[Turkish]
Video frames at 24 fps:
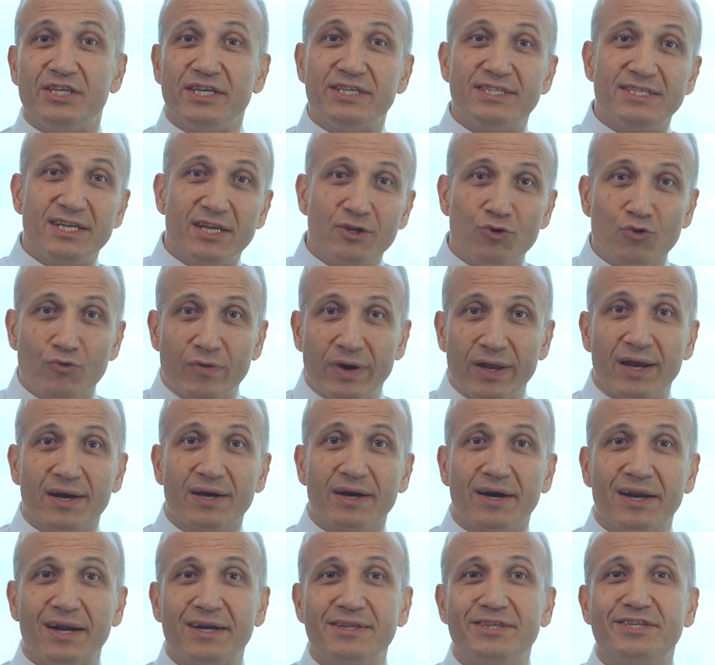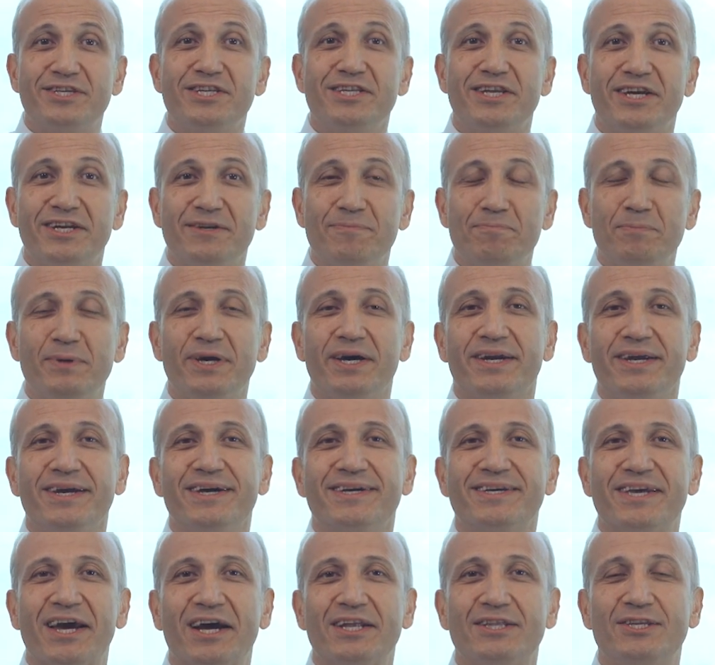sesine güvenen garantililerin bir
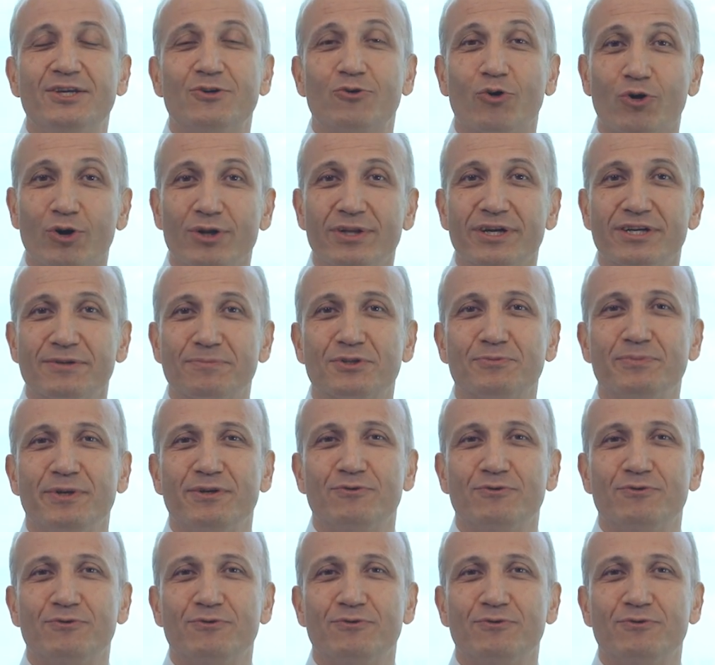araya geldiği koralarımız